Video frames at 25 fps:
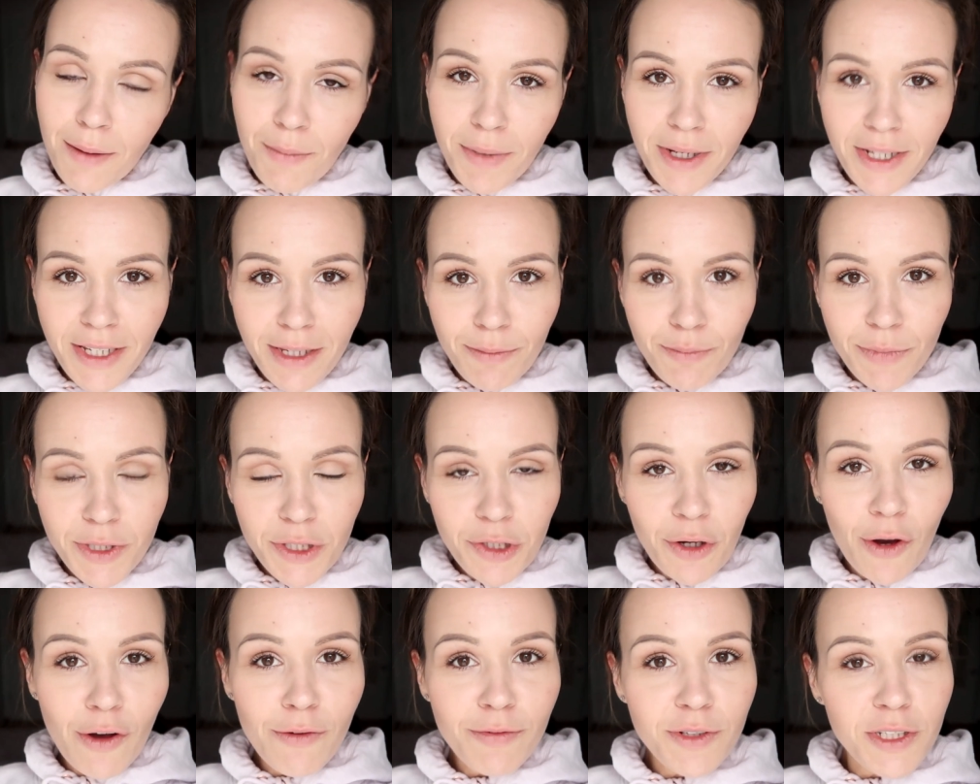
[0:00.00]
Ja, meine Lieben,
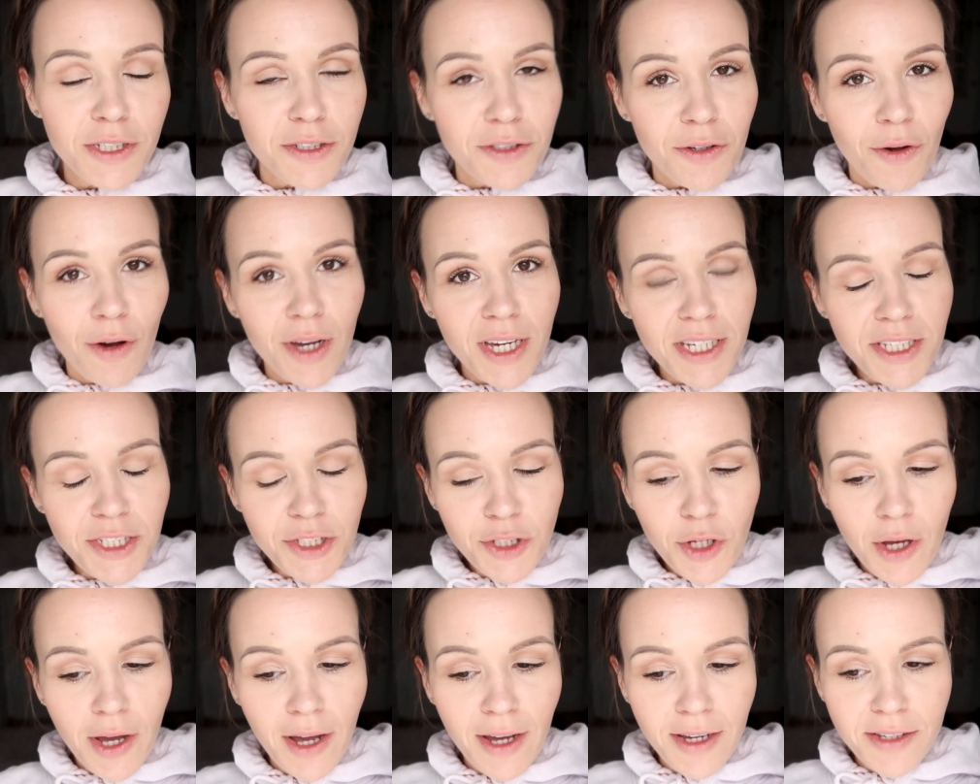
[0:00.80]
ich hoffe, dass
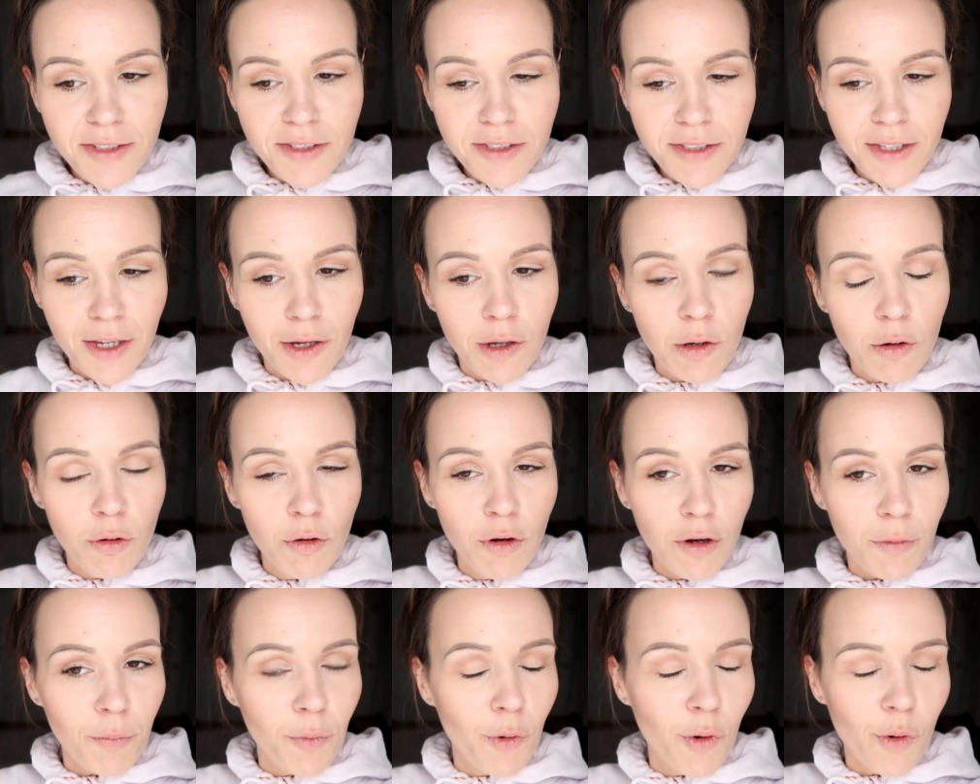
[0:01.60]
euch das
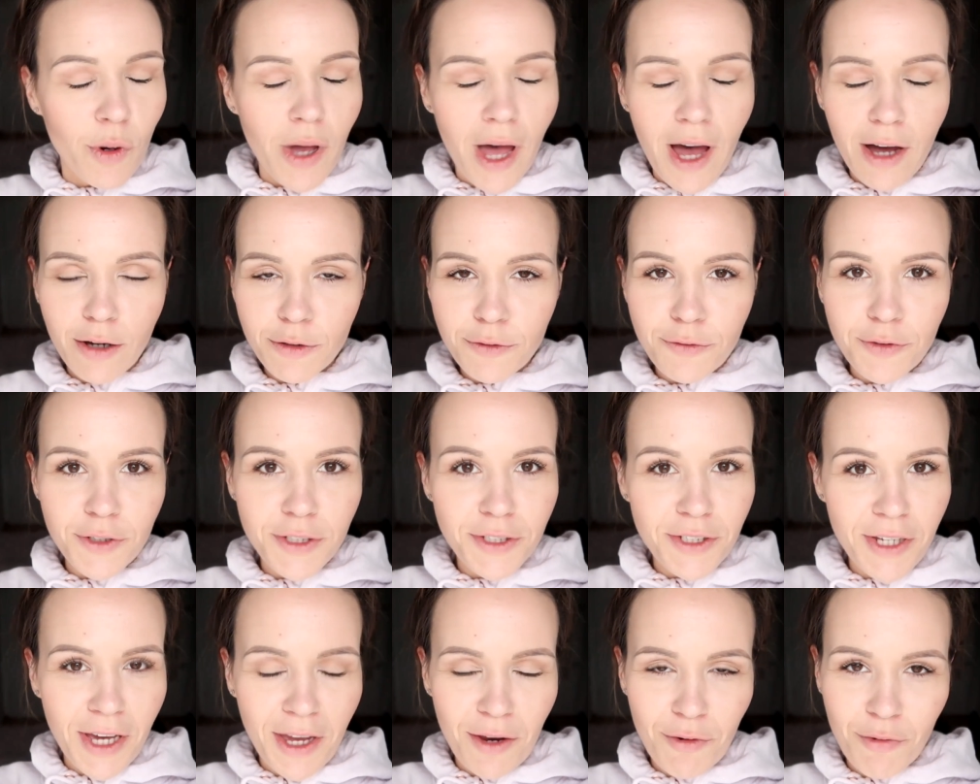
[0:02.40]
Lookbook,
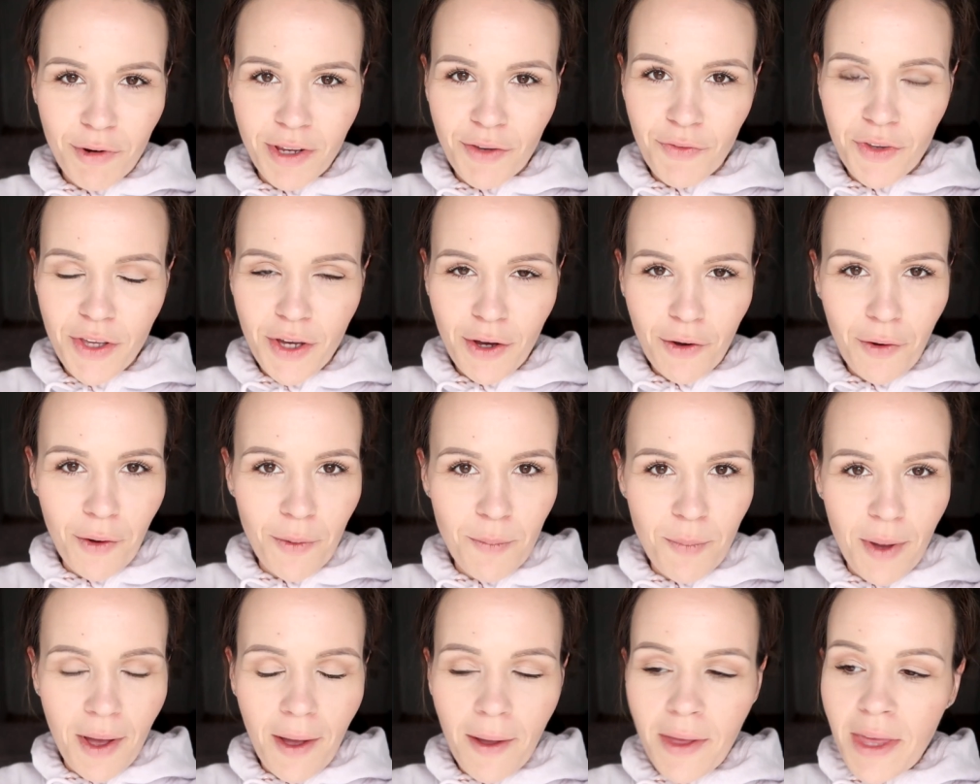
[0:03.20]
Outfit Diary, wie auch
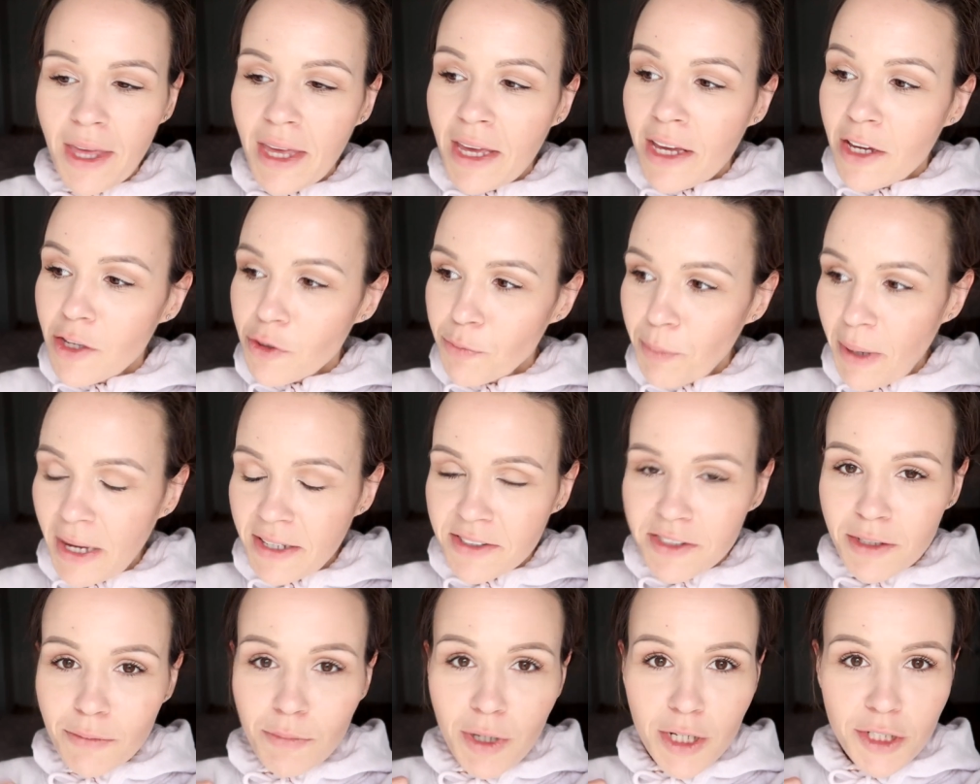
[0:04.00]
immer,
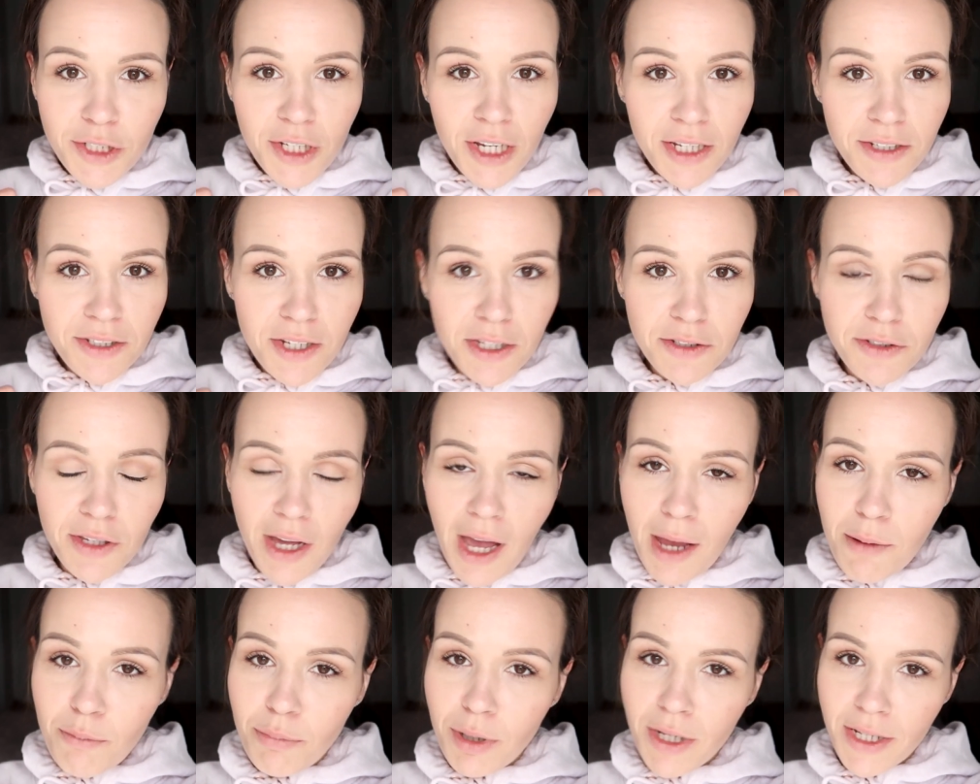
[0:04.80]
Spaß gemacht hat, dass
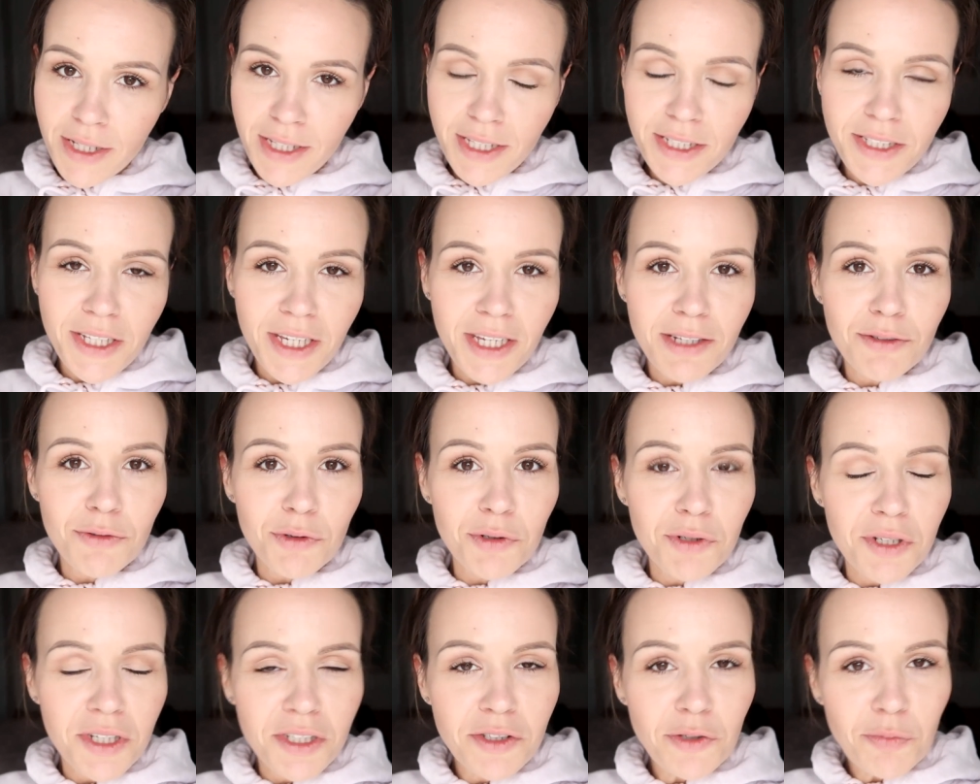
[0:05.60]
ein paar Ideen
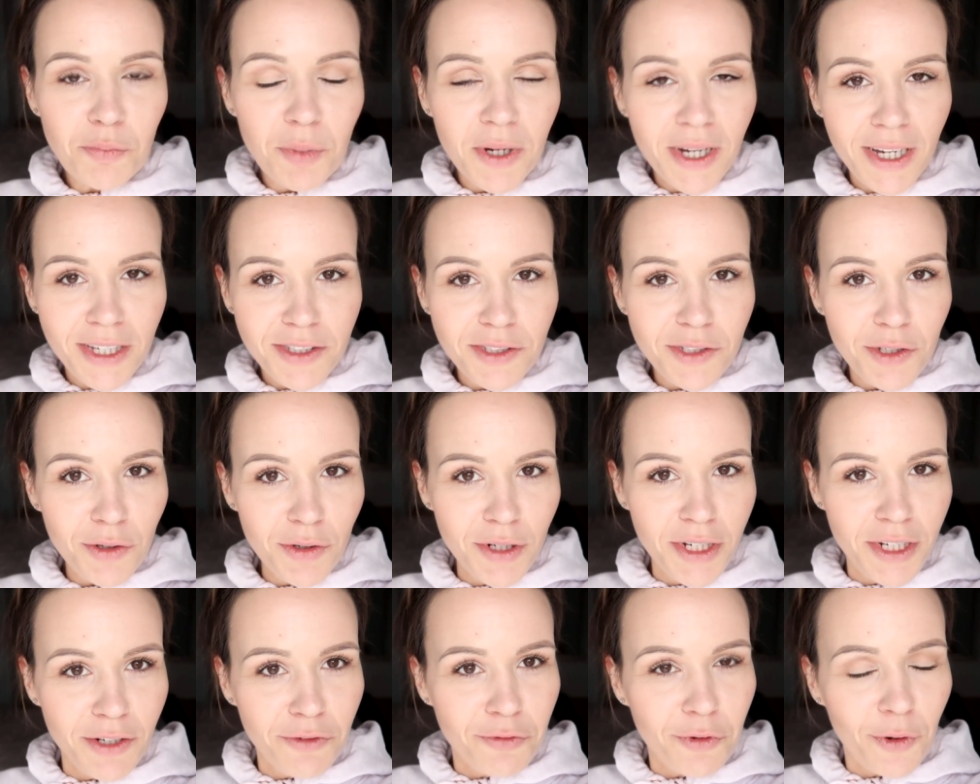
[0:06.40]
und
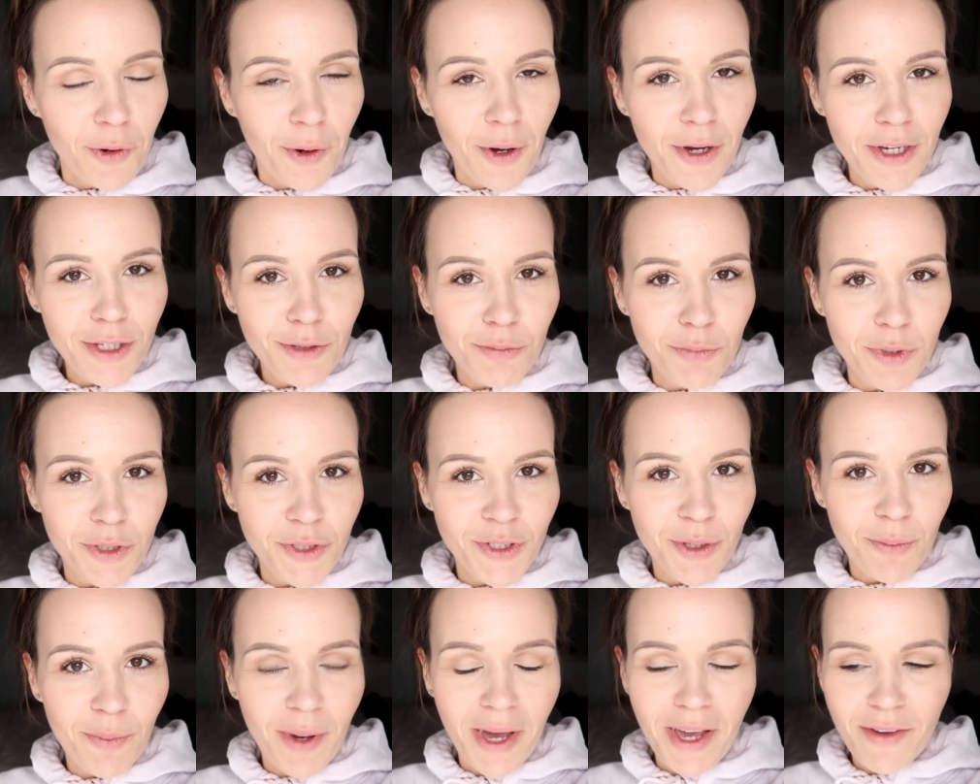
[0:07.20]
Inspirationen für euch
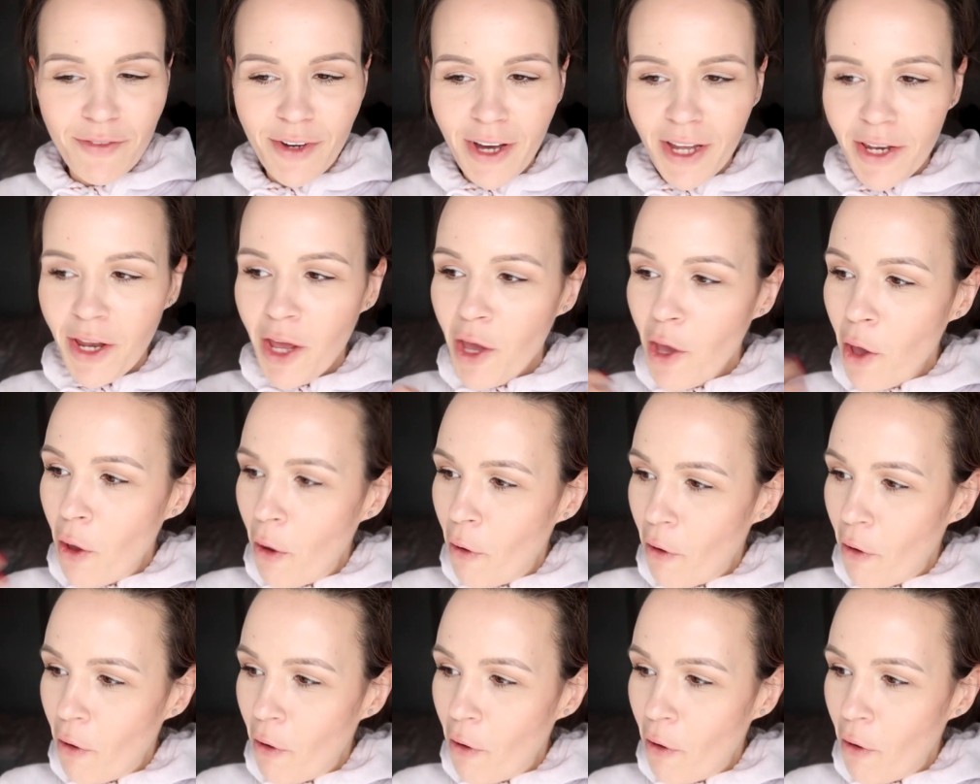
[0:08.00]
mit dabei waren.